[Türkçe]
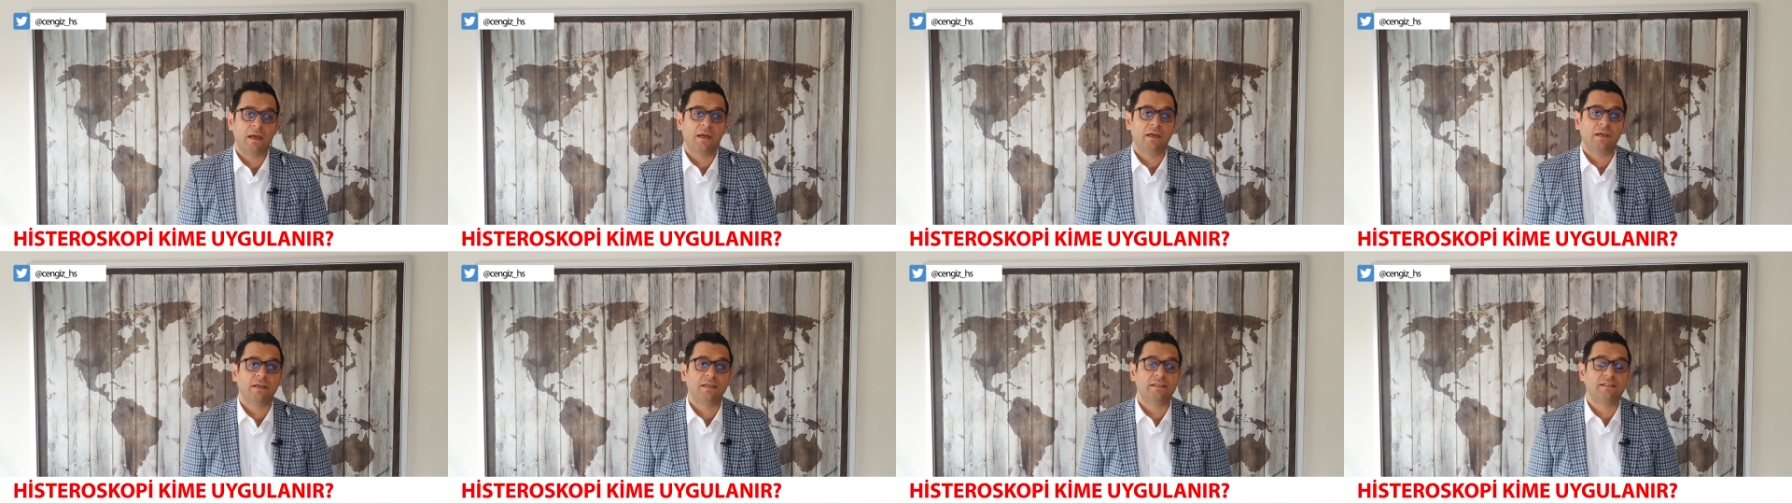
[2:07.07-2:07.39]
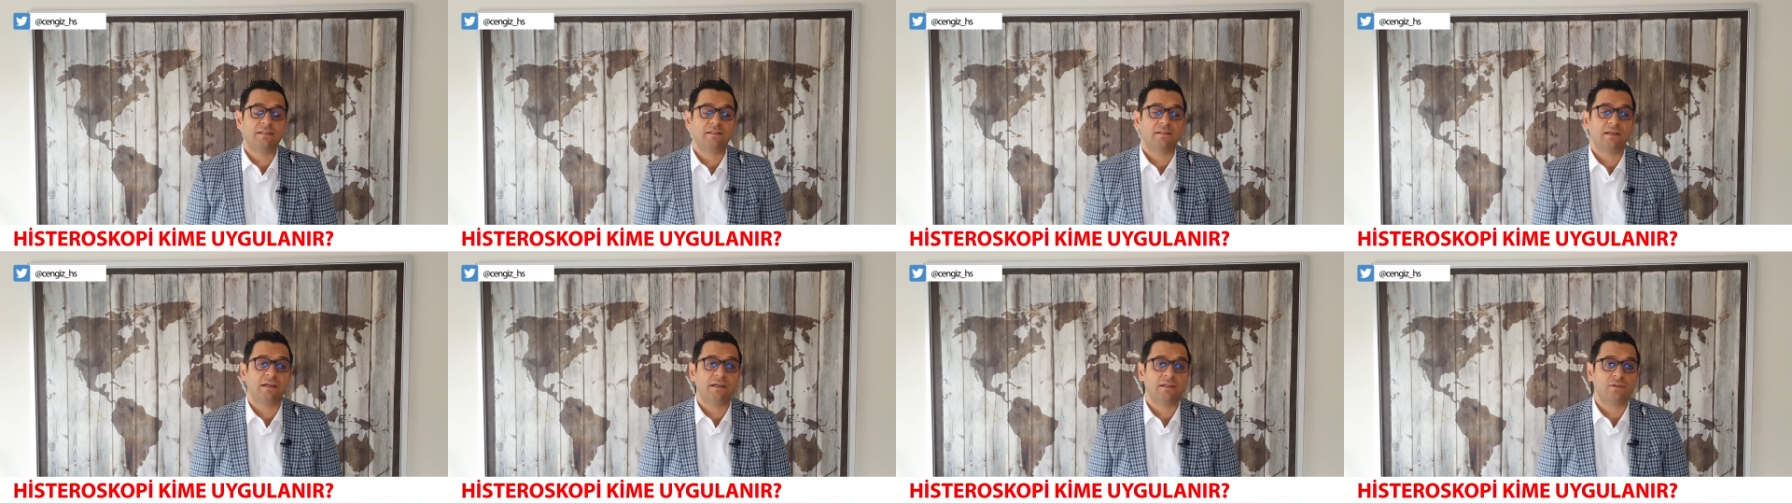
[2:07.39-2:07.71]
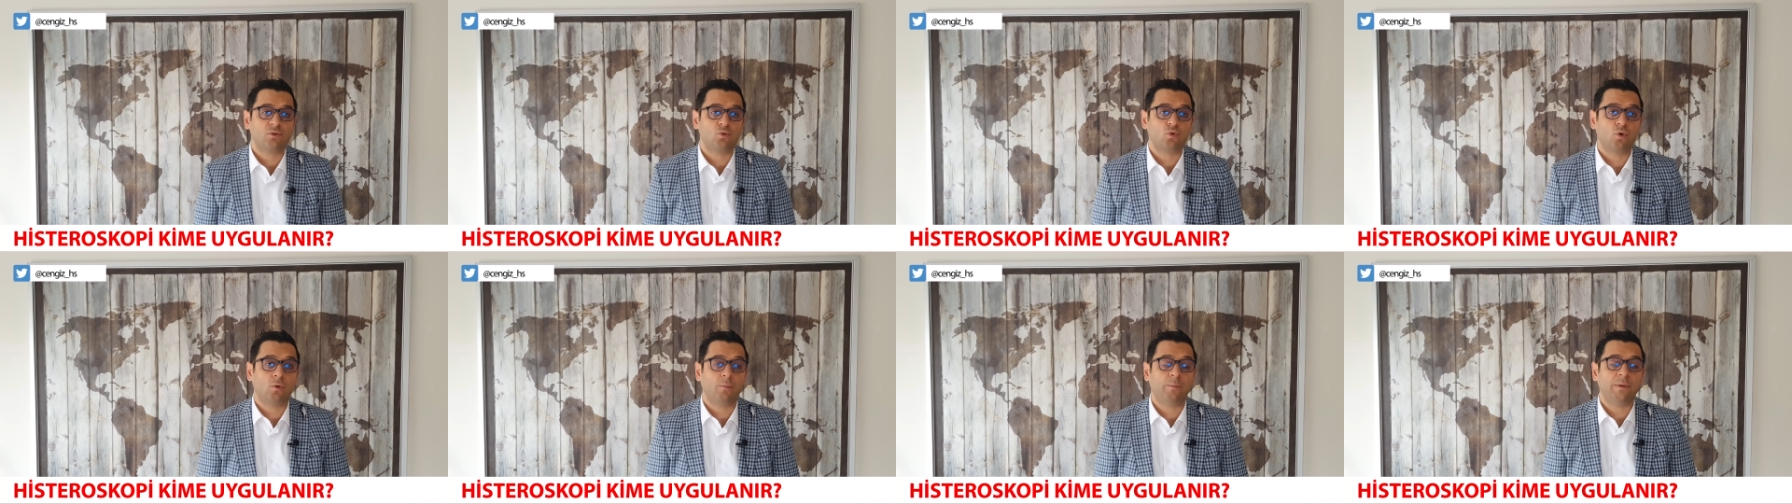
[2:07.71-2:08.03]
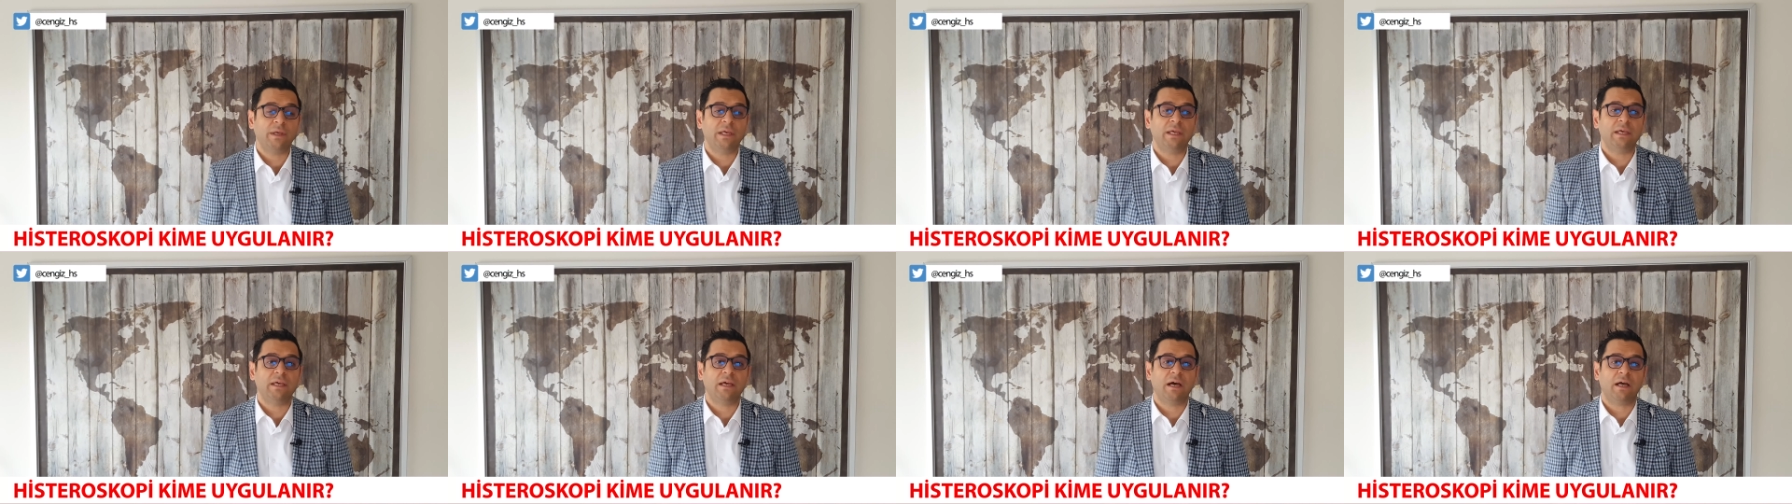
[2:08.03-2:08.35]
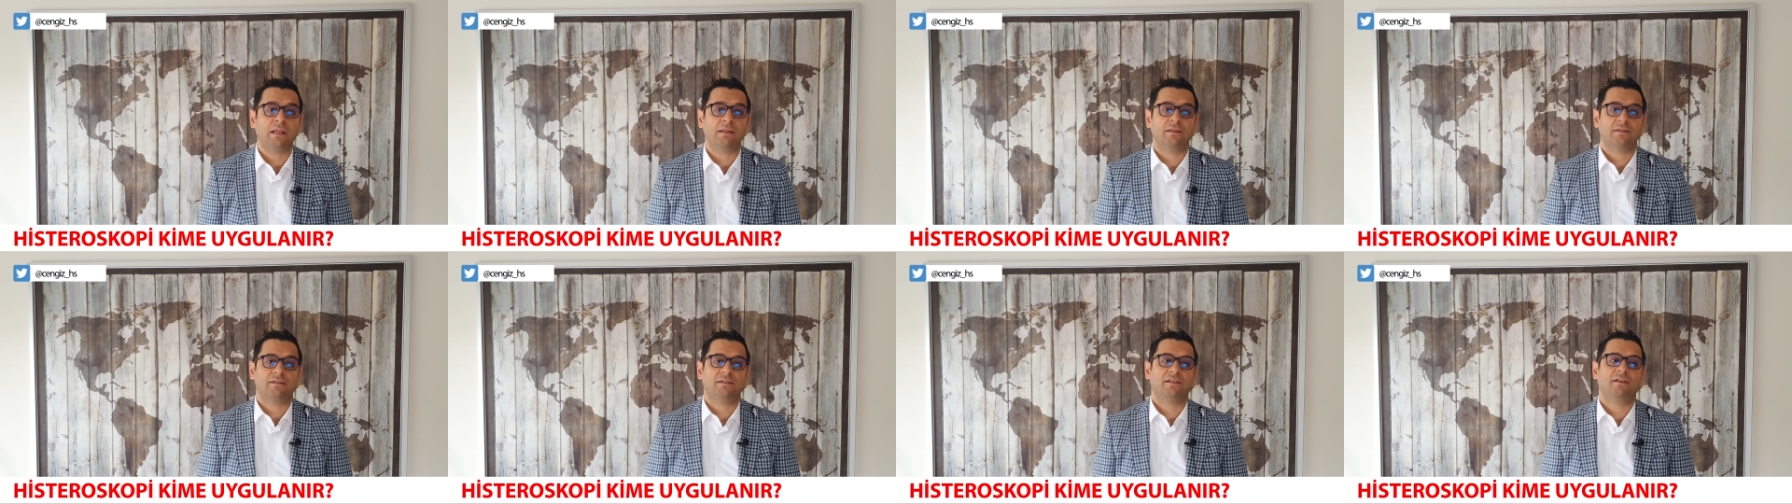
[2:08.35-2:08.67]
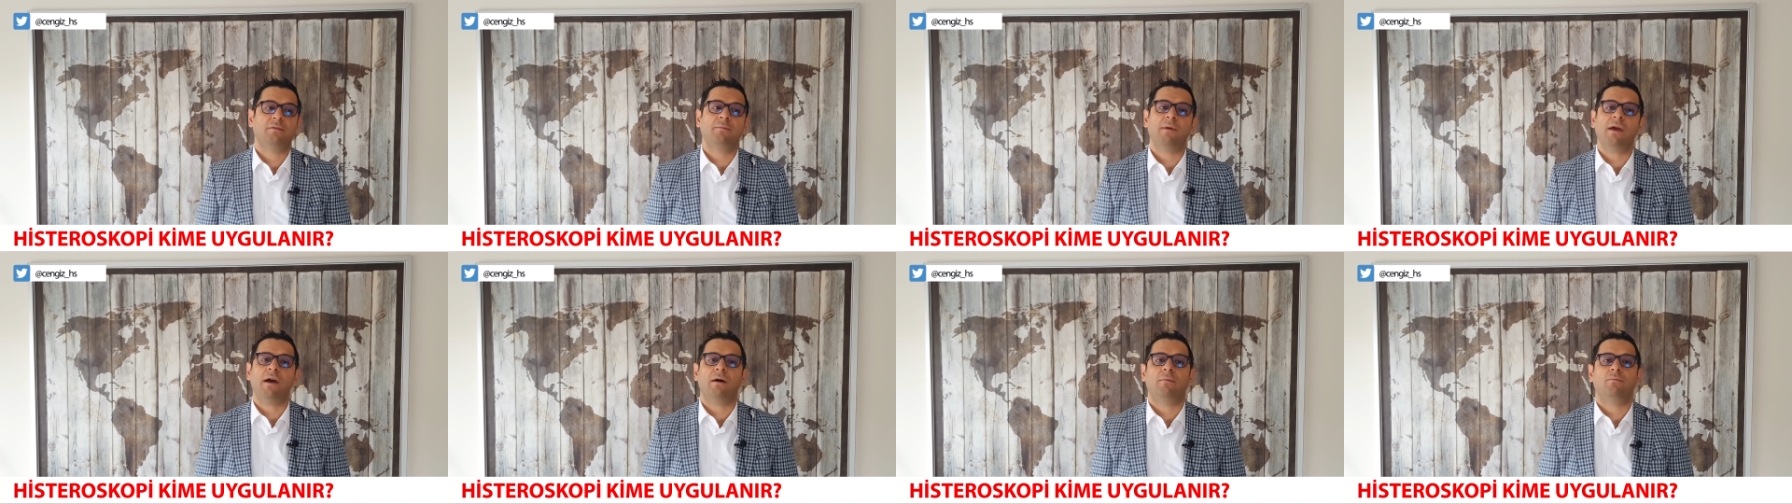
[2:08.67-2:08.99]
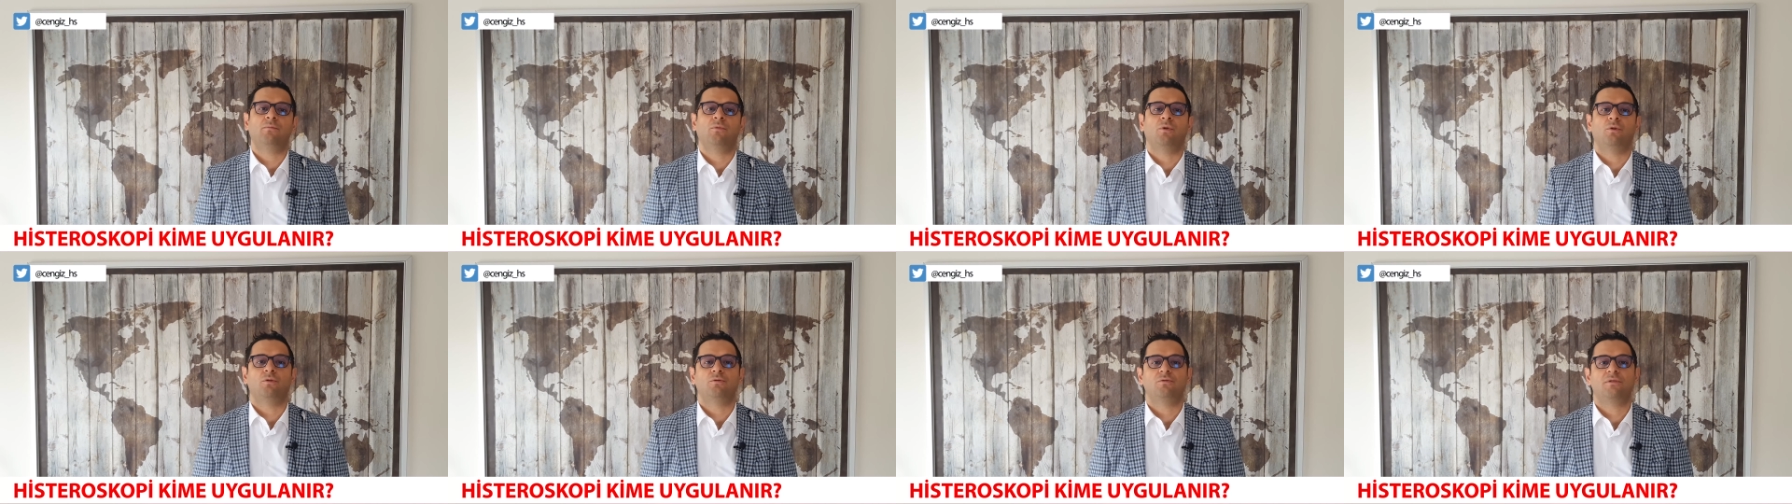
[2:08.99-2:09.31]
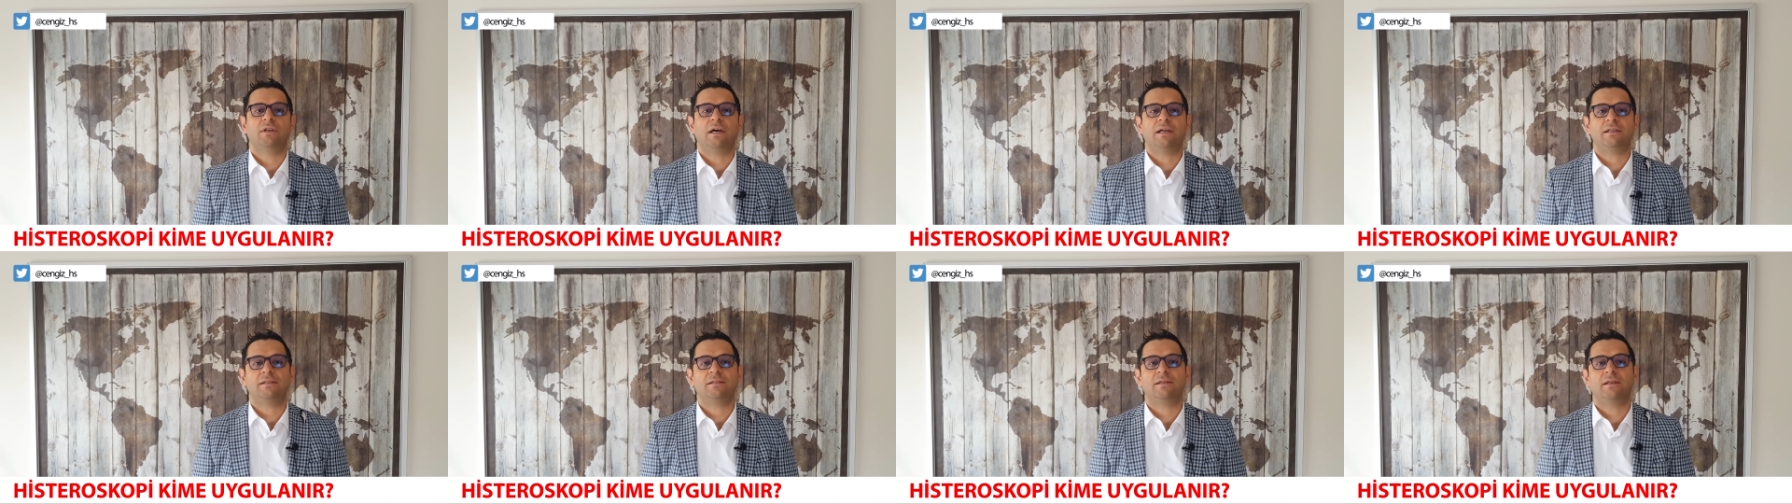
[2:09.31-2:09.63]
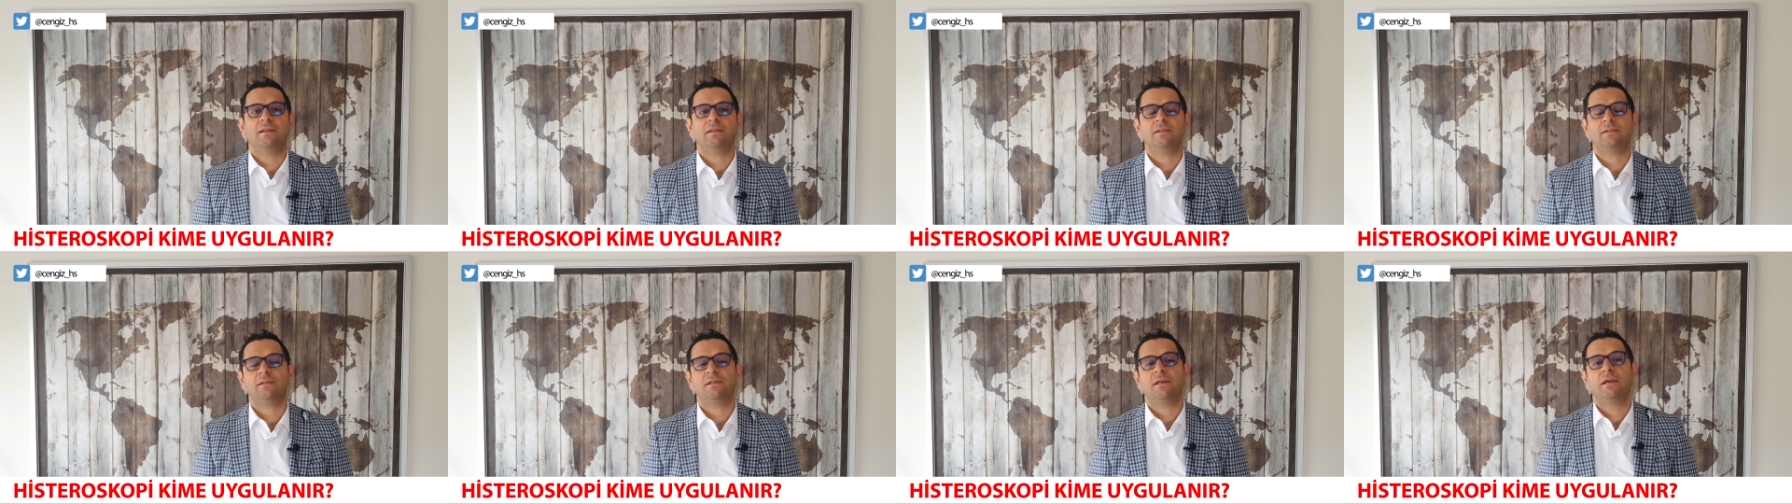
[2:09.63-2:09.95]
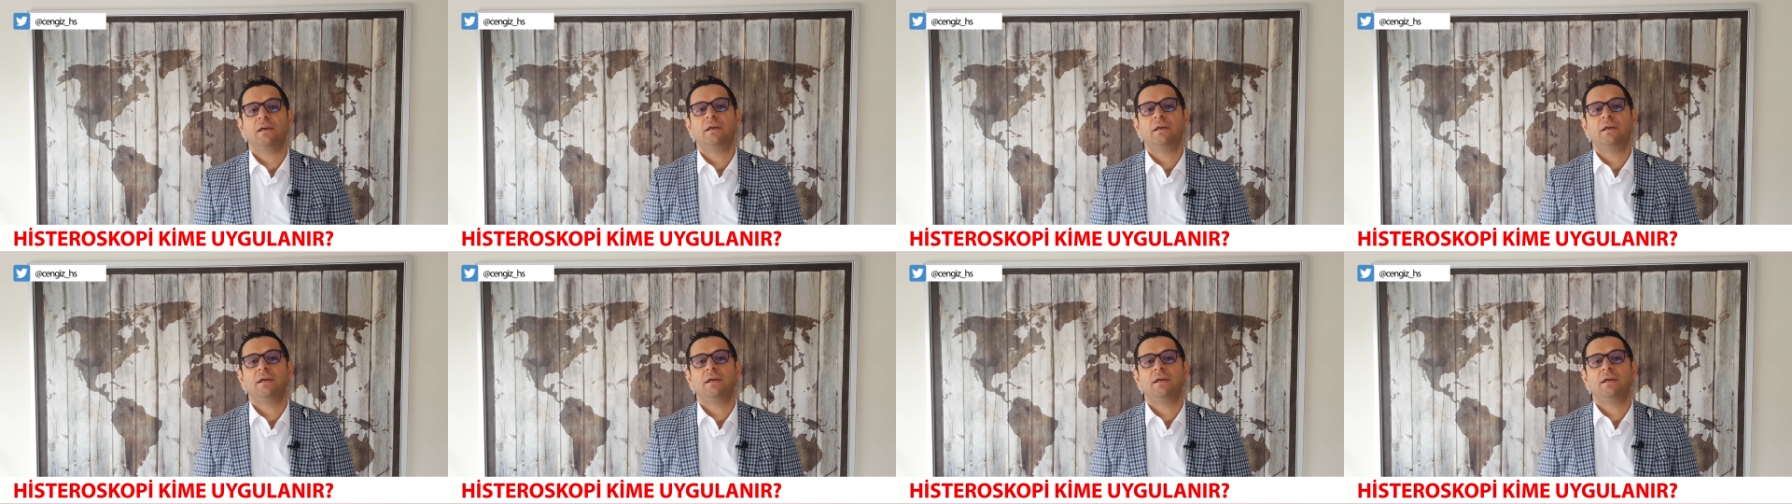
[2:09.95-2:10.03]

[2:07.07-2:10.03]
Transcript: Histereskopiyi yalnız kime yapmıyoruz derseniz